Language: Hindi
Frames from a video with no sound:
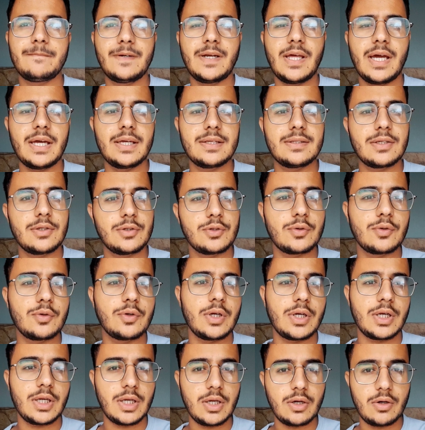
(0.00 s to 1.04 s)
ढाई से
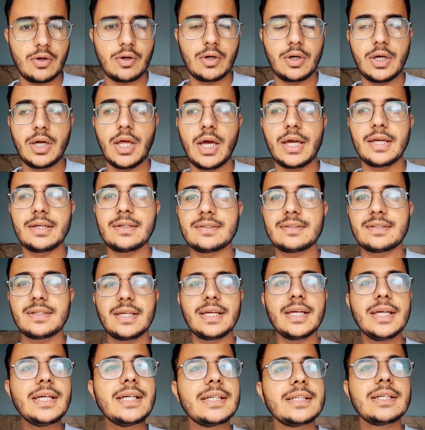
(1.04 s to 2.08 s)
शुरू करेंगे और ढाई
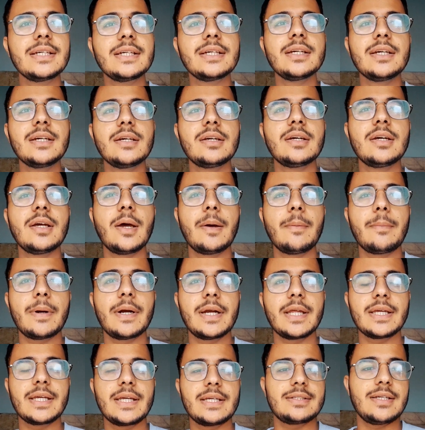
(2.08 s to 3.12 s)
से
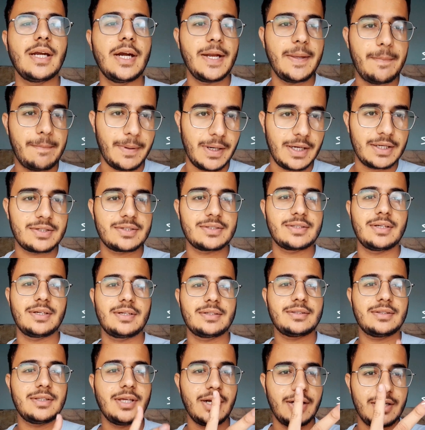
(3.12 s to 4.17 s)
पढ़ेंगे साढ़े पाँच
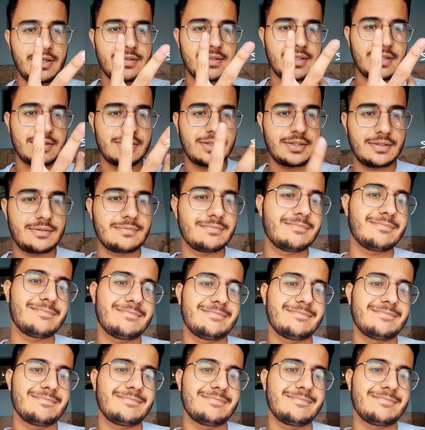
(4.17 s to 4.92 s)
तक थर्ड सेशन